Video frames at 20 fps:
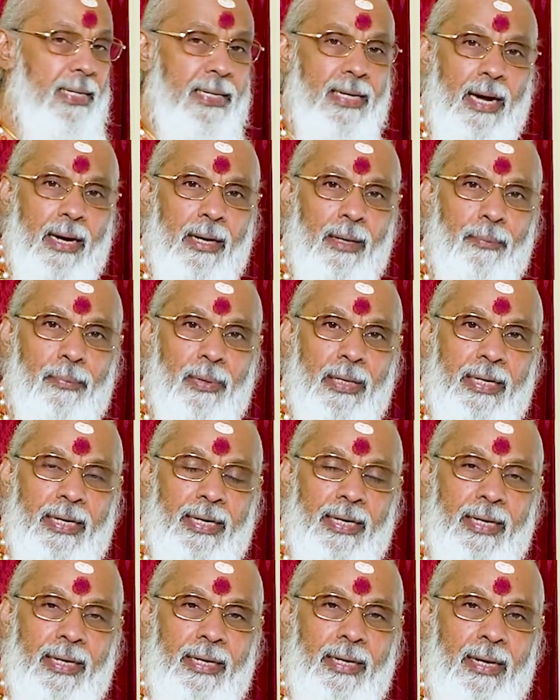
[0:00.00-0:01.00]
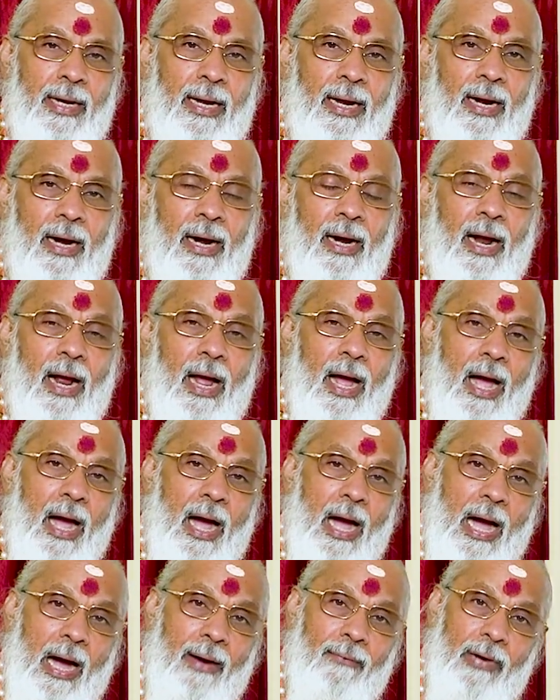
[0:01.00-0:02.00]
கல்யாணம் பண்ணி
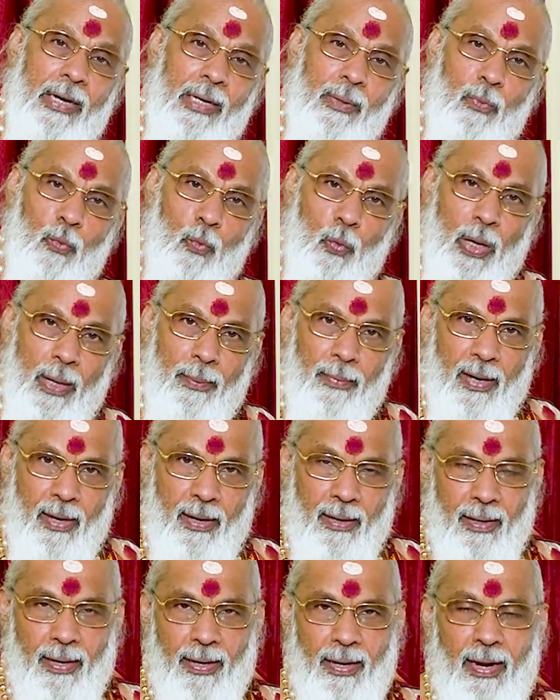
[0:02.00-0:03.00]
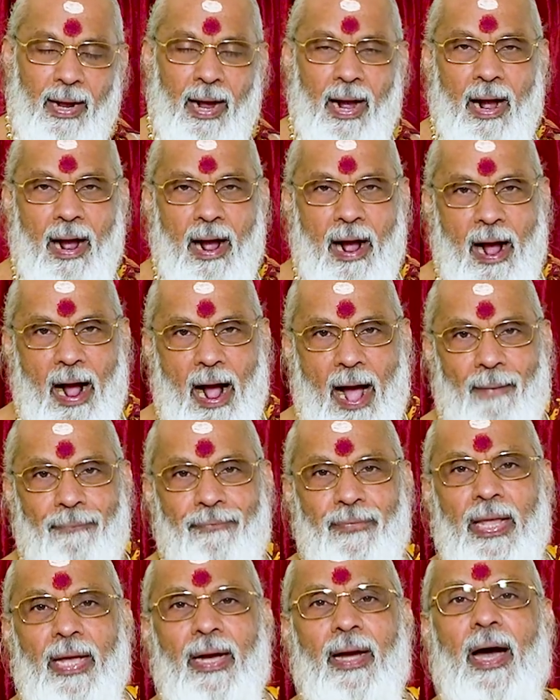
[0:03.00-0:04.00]
அவள் மூலமாக
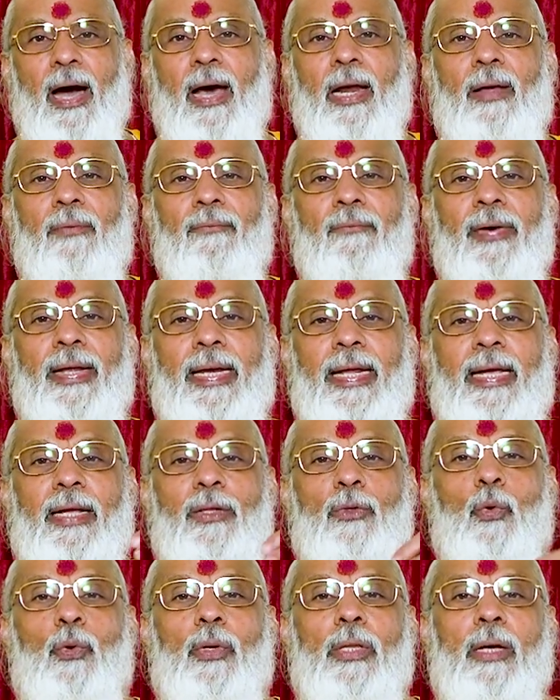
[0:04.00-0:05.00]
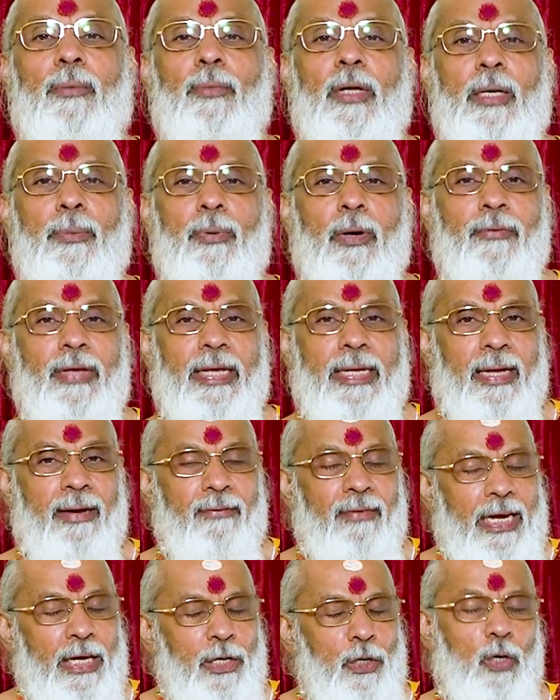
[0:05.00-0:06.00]
அந்த காலம் வரை துரிதம் அனுபவிக்க
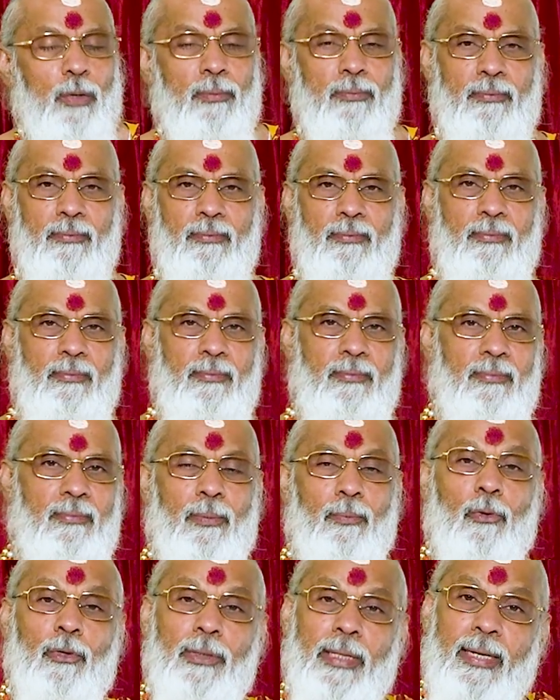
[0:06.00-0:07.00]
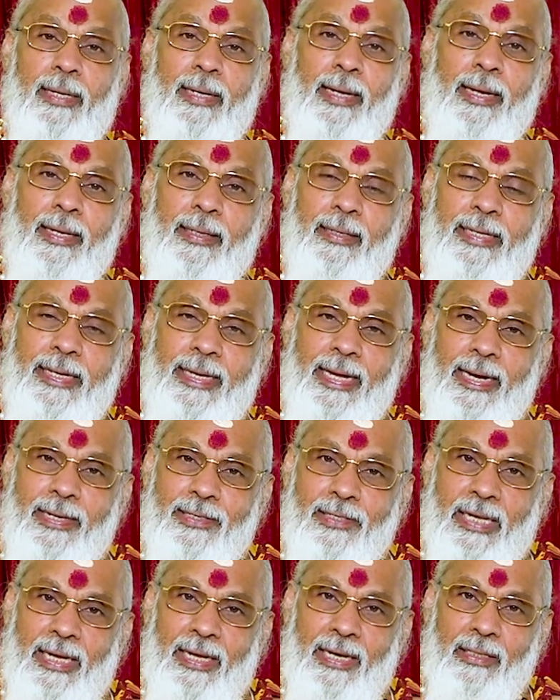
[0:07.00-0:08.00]
வேண்டும் முதல்ல இது ஏன்
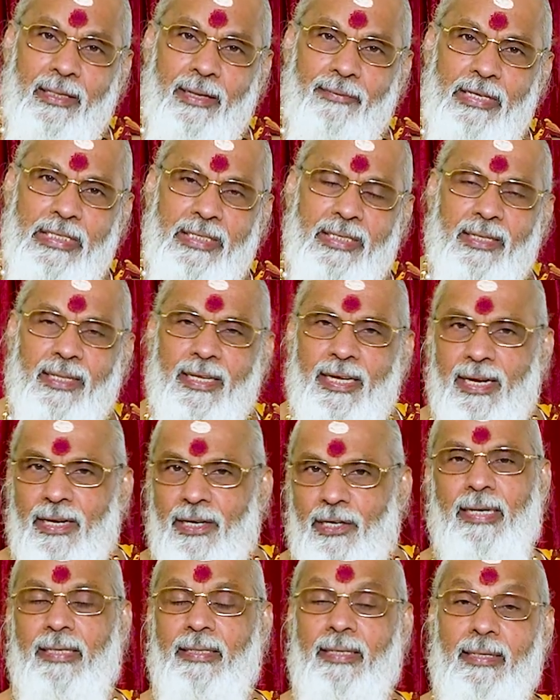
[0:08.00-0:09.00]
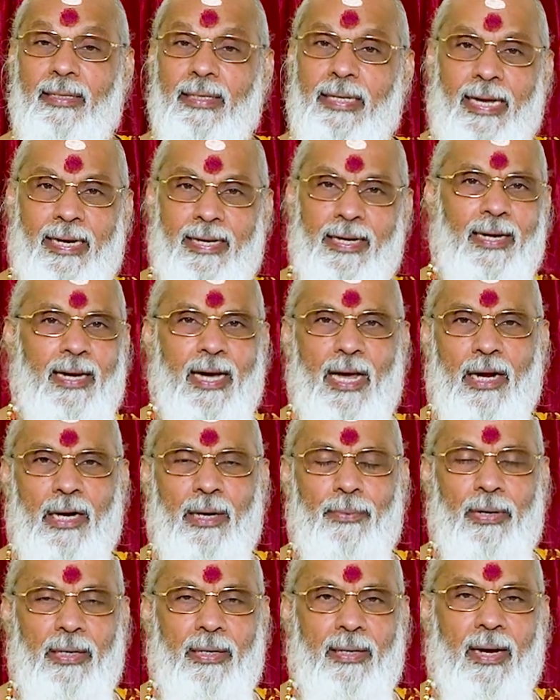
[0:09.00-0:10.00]
சேர்த்து வச்சது என்று கேட்டதுக்கு என்ன
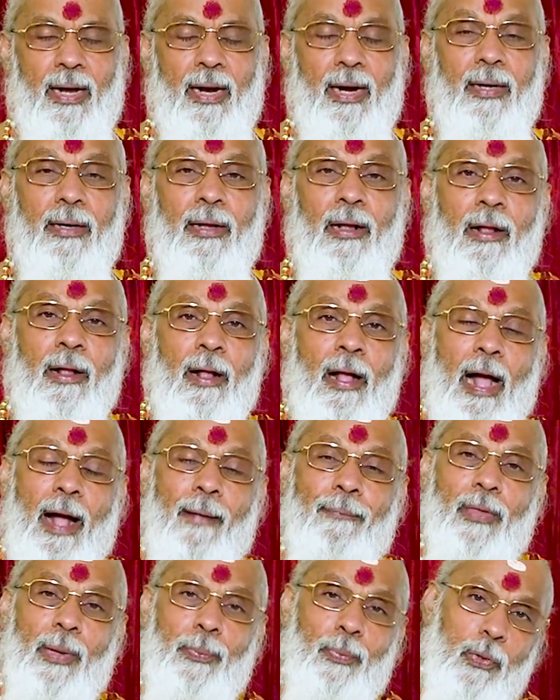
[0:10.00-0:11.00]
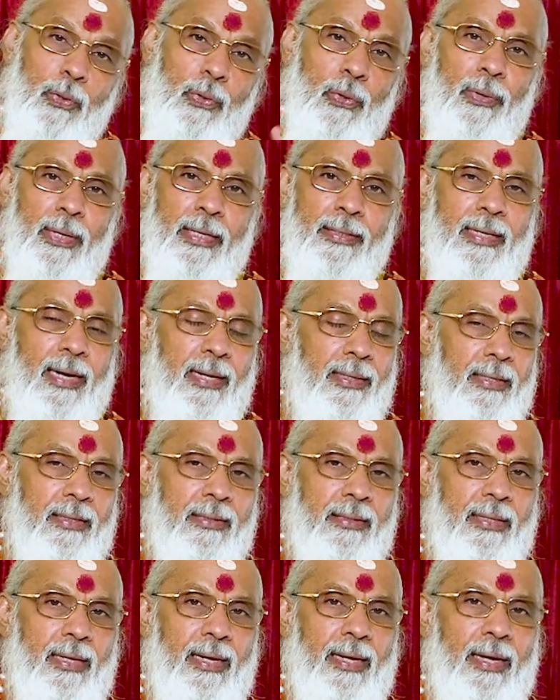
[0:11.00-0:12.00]
காரணம் என்றால் அந்த பொண்ணோட
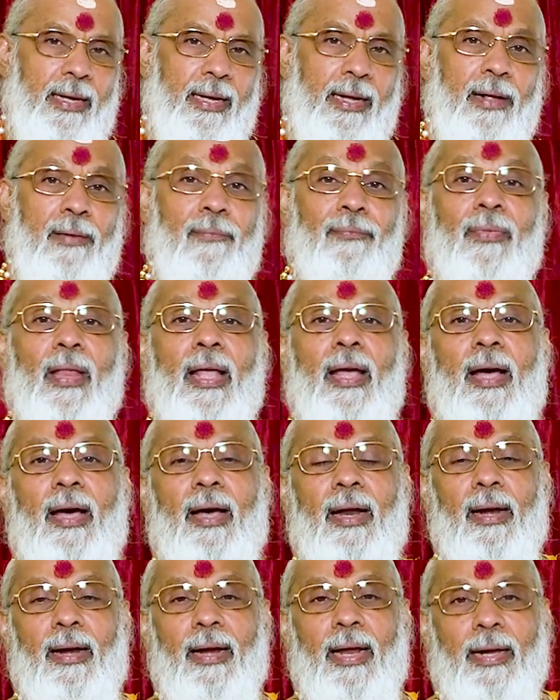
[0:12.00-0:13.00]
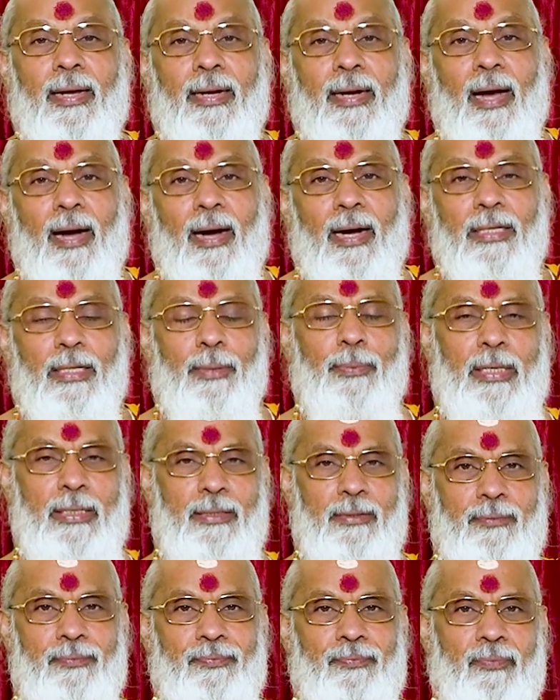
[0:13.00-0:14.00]
ஜாதகத்தில்
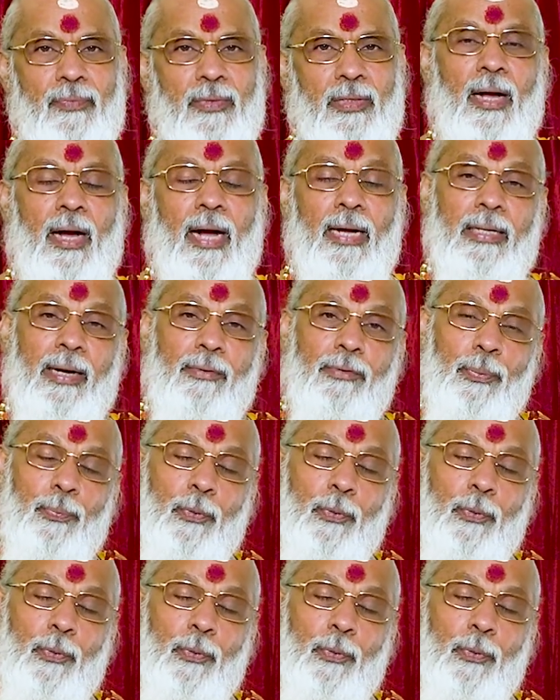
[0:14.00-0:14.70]
லக்னாதிபன் அதாவது